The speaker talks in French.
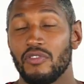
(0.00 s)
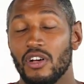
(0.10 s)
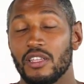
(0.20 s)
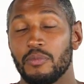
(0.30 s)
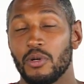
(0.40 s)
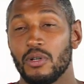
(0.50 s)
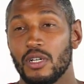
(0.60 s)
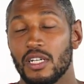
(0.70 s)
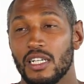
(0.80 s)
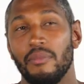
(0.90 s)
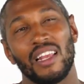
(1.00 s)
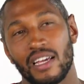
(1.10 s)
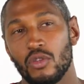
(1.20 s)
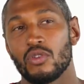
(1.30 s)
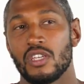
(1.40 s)
fort un hein, hippo, mais le
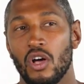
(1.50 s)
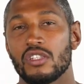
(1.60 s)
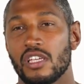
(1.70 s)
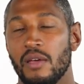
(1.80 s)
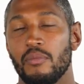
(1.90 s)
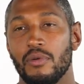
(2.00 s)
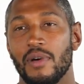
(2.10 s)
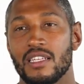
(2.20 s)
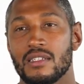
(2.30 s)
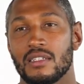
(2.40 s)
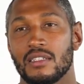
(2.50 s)
rhinocéros est quand même plus balèze.